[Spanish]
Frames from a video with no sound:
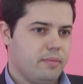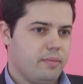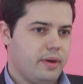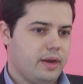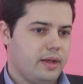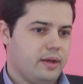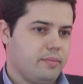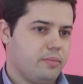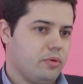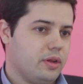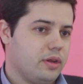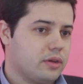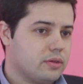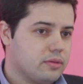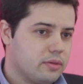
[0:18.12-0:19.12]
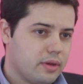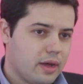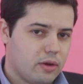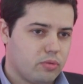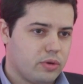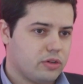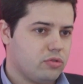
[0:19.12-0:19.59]
para poner
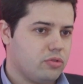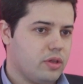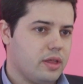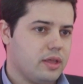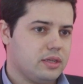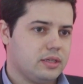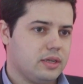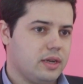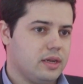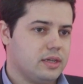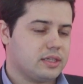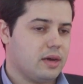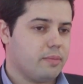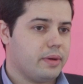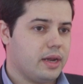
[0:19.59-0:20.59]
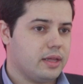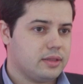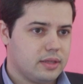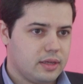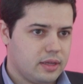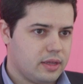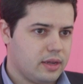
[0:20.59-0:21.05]
algunas ciudades en el
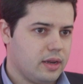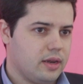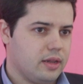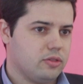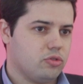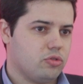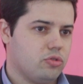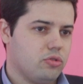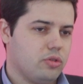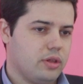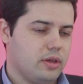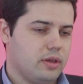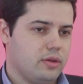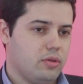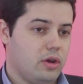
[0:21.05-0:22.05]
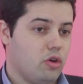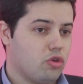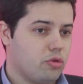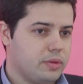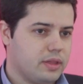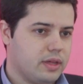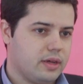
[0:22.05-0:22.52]
escaparate y en el entorno de o la
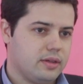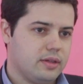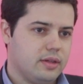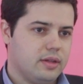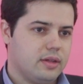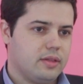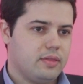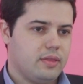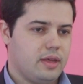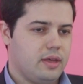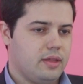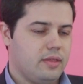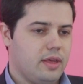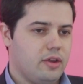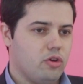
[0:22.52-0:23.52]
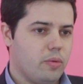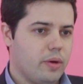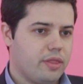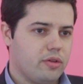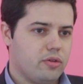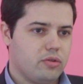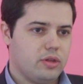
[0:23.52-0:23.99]
órbita de, de
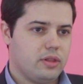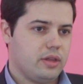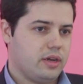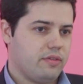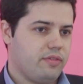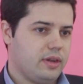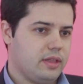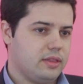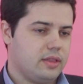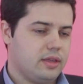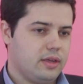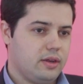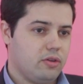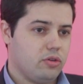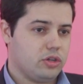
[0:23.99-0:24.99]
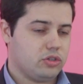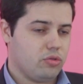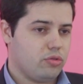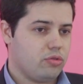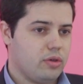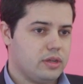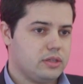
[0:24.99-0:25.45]
innovación y de referente en lo que
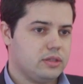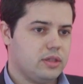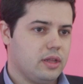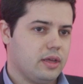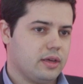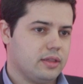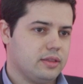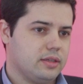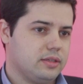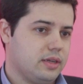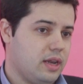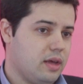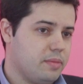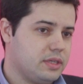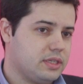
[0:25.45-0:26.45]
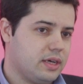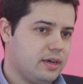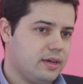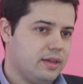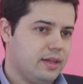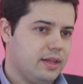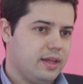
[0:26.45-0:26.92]
son ciudades inteligentes. En la
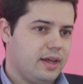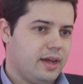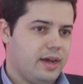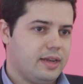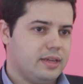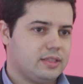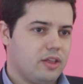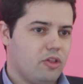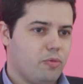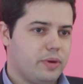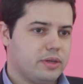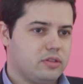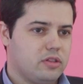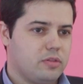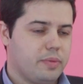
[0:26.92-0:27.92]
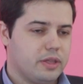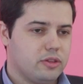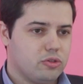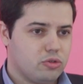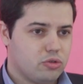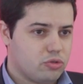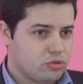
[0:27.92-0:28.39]
mesa han estado
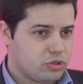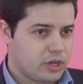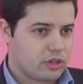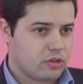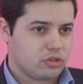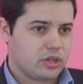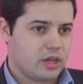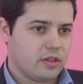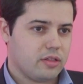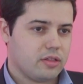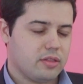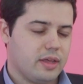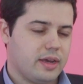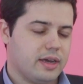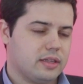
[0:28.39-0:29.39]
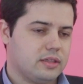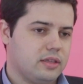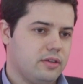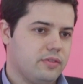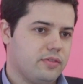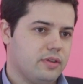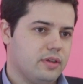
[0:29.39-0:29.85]
participando Sergio Sanz de
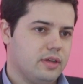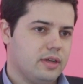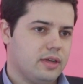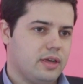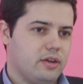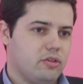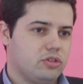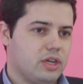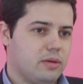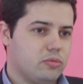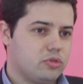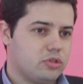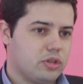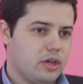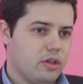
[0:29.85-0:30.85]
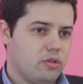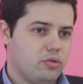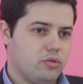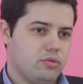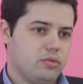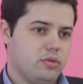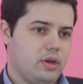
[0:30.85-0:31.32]
Cartiz, que nos ha
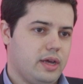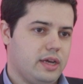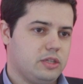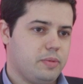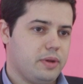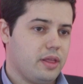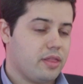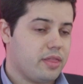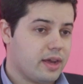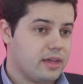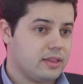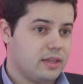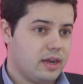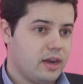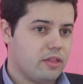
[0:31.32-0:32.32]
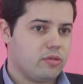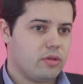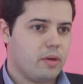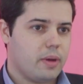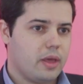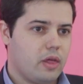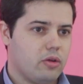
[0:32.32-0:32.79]
mostrado la experiencia que tiene la
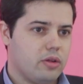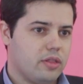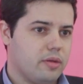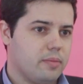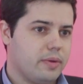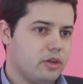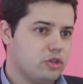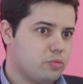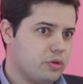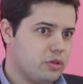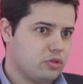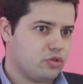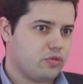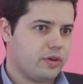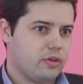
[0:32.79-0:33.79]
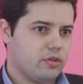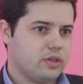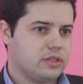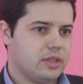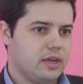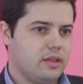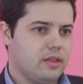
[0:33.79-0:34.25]
ciudad de Valladolid en varios proyectos FARO que
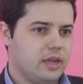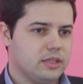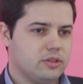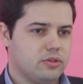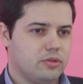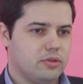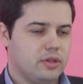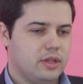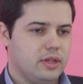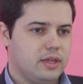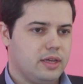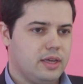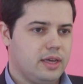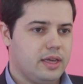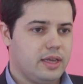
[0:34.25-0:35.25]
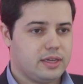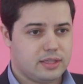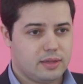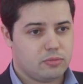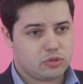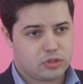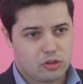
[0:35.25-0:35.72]
está liderando y que ya
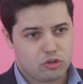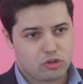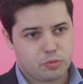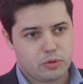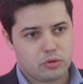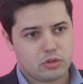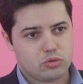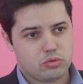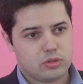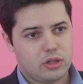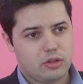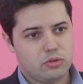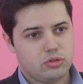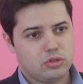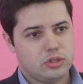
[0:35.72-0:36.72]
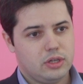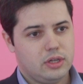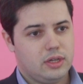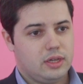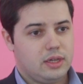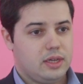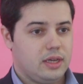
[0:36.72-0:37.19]
está mostrando los primeros resultados.
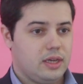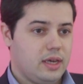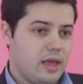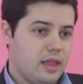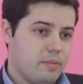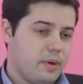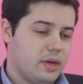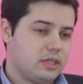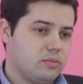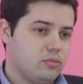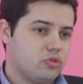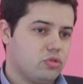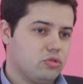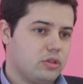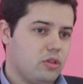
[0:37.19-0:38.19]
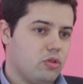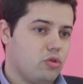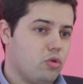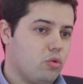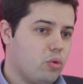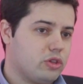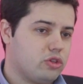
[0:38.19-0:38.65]
Y además hemos contado
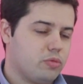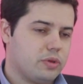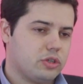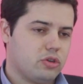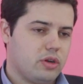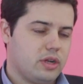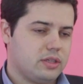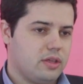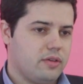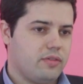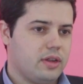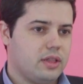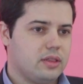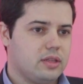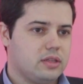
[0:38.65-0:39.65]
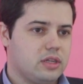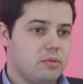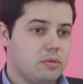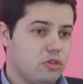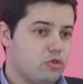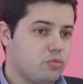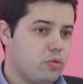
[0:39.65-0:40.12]
con cuatro personas de diferentes
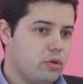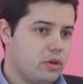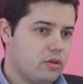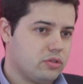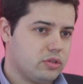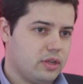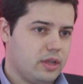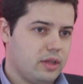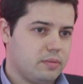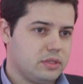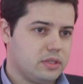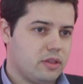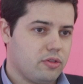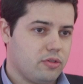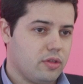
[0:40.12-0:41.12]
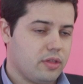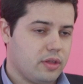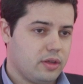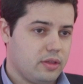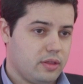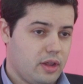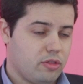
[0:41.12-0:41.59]
servicios públicos de la Administración
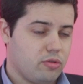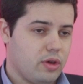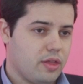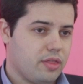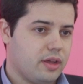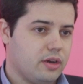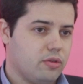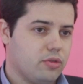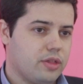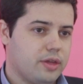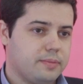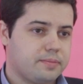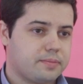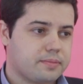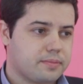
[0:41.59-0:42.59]
de, la ciudad de Zaragoza,